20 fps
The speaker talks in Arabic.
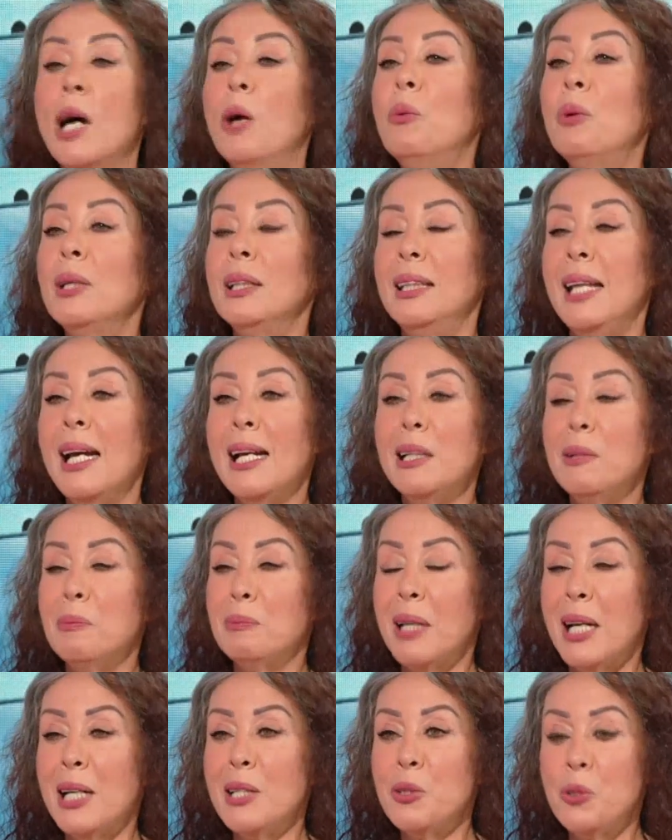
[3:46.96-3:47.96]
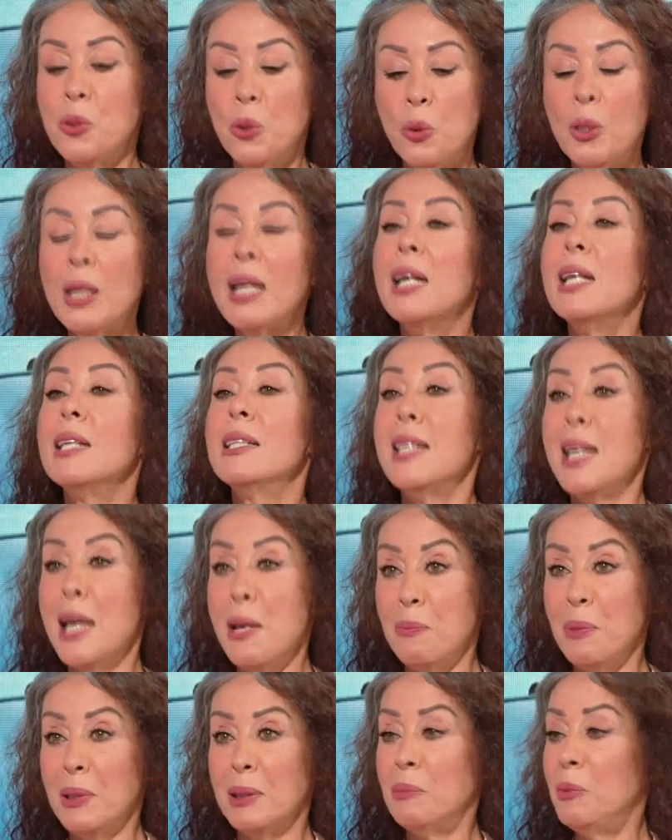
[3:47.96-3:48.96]
هو الدخل بتاع الزوج
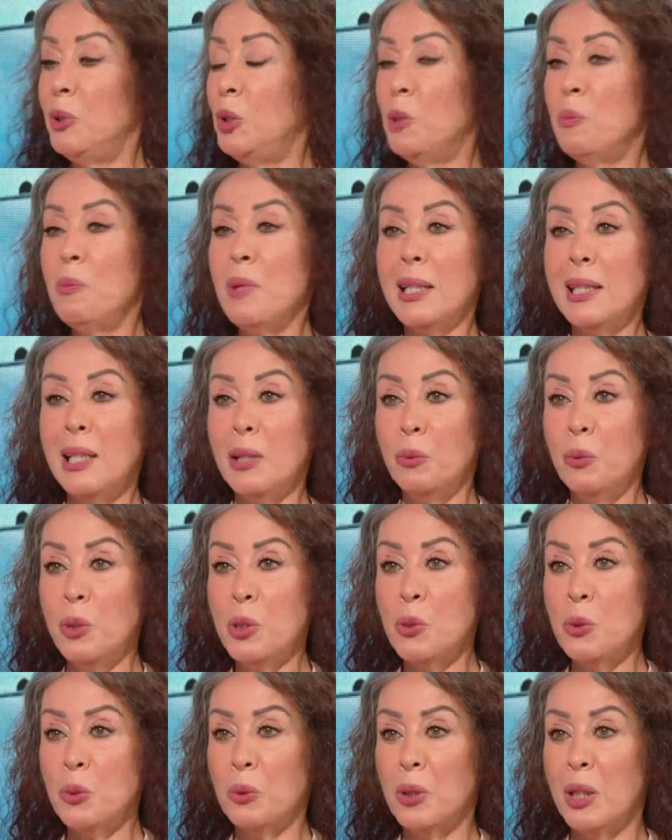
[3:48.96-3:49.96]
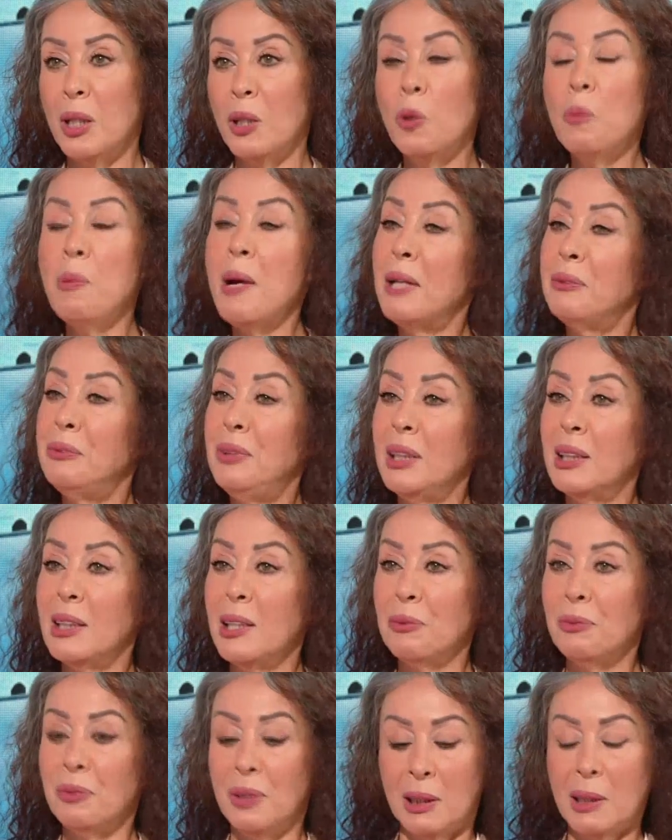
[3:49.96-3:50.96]
ثابت من يوم ما اتجوزوا وبقى في
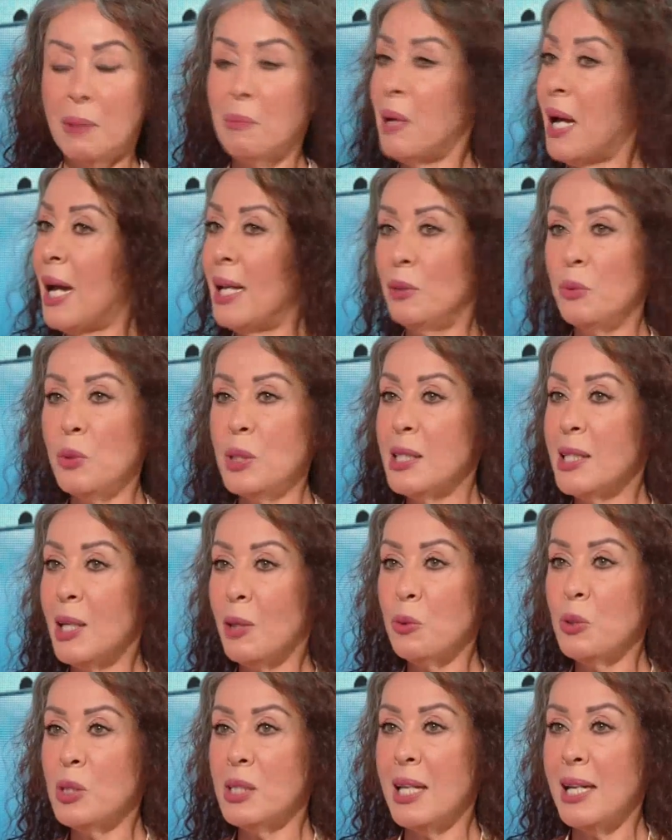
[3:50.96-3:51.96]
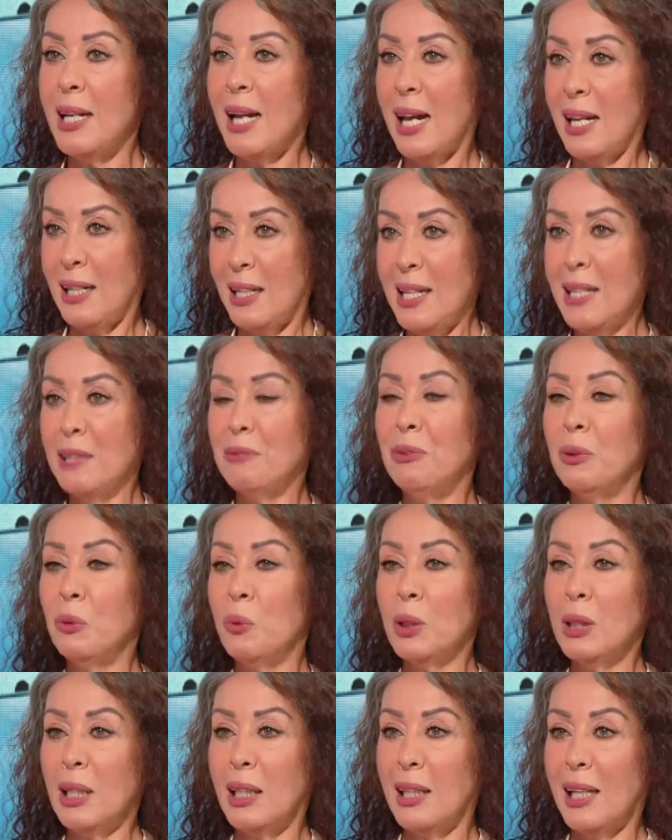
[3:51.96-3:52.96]
طفل طب هنوزعه ازاي حاليا في
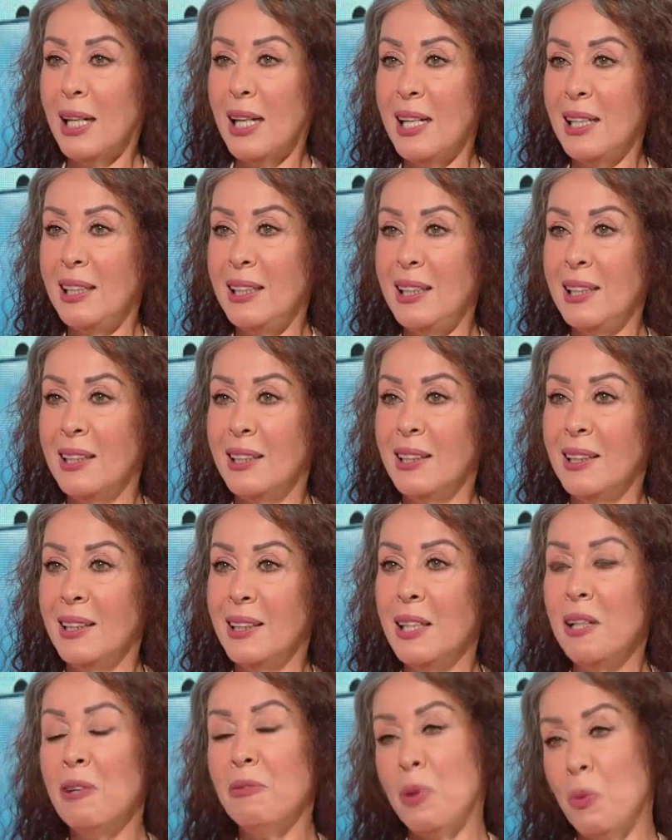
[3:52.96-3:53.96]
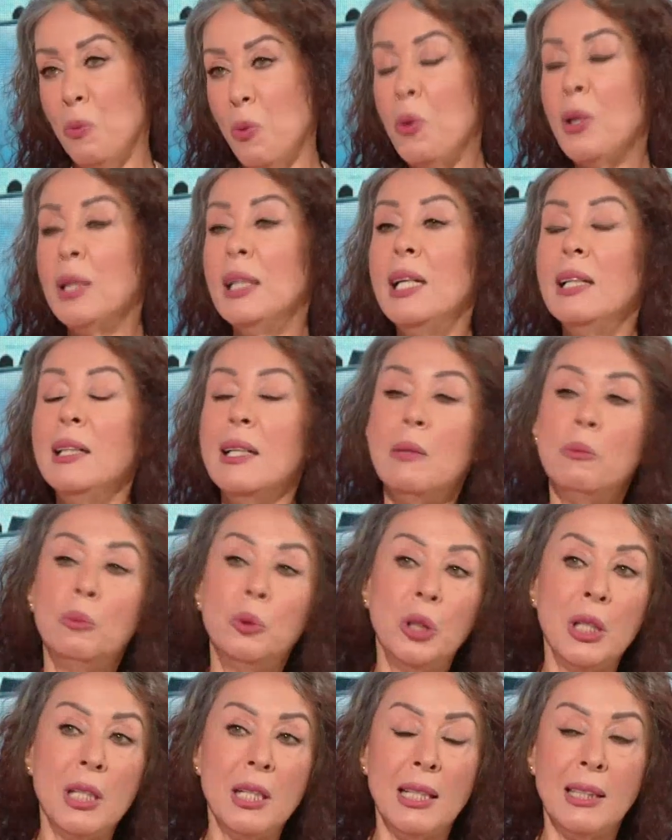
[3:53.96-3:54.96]
الوضع الحالي فممكن هنا
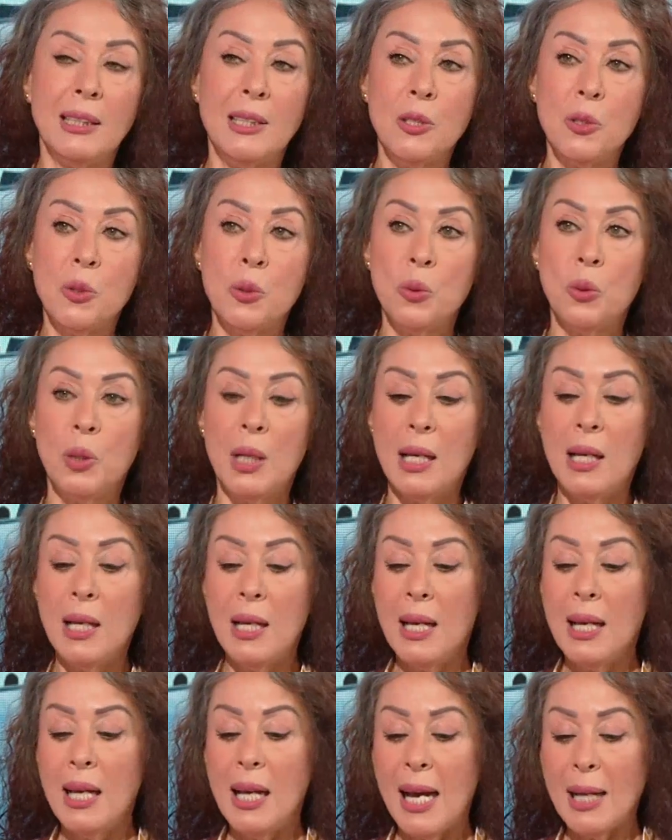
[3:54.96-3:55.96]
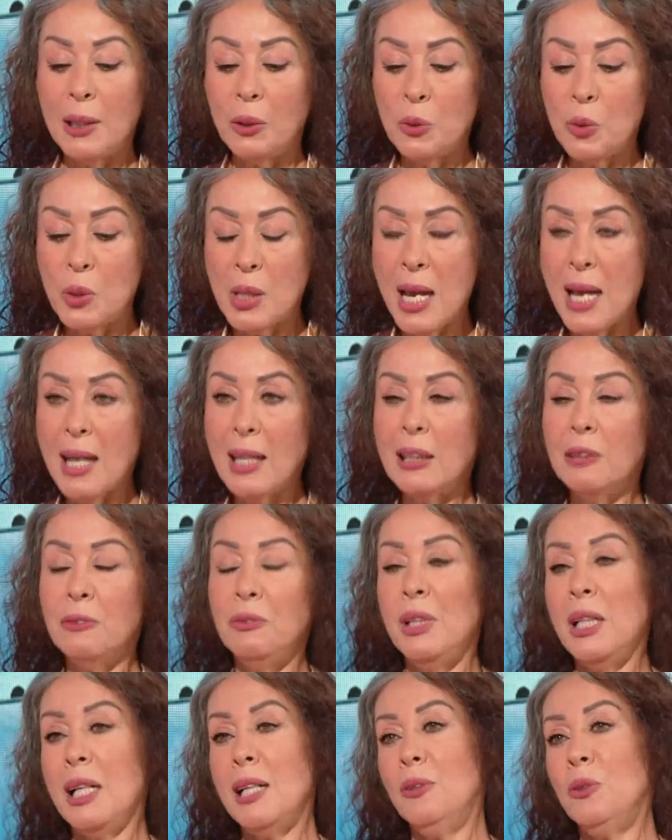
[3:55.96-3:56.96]
مشاركه الزوجه هتساعد
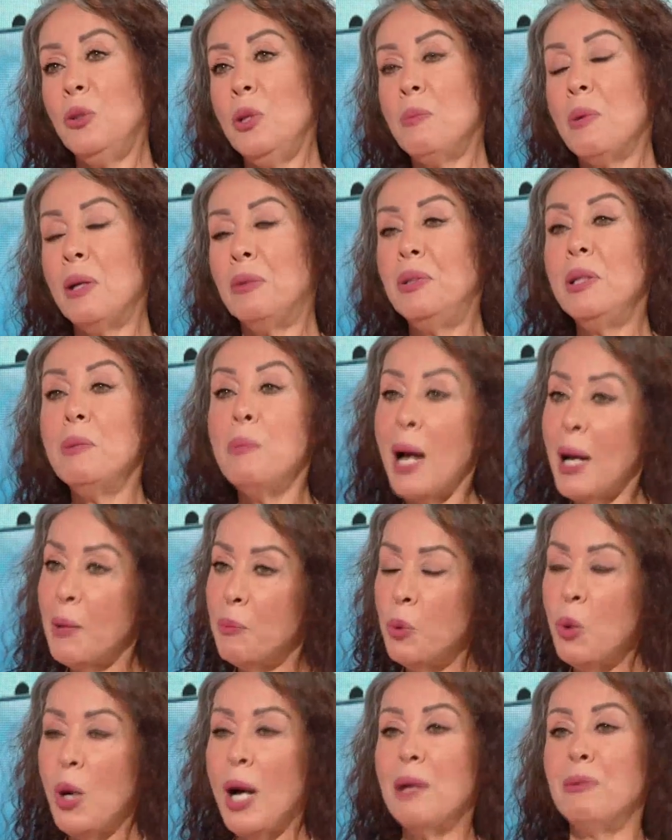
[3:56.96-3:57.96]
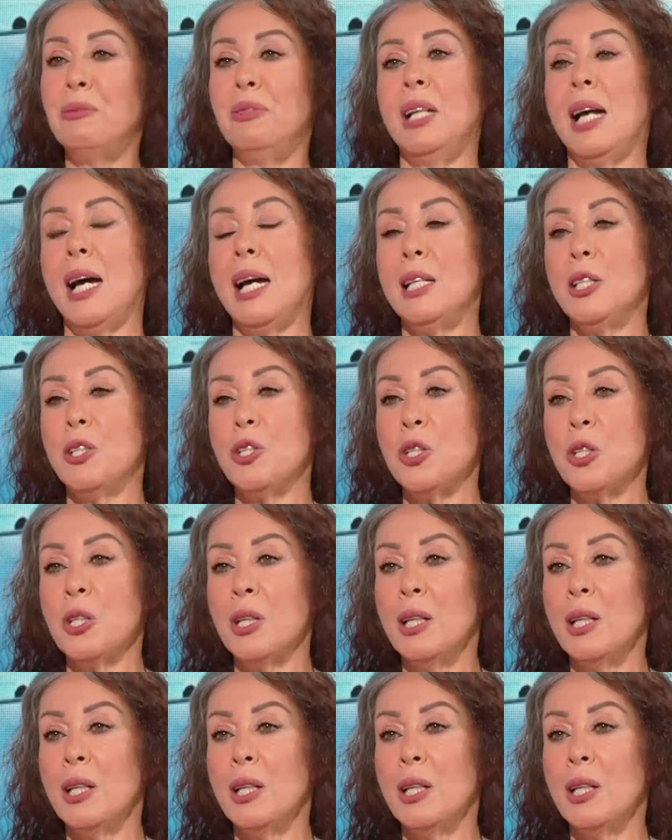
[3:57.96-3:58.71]
في انه يبقى في بحبوحه في العيش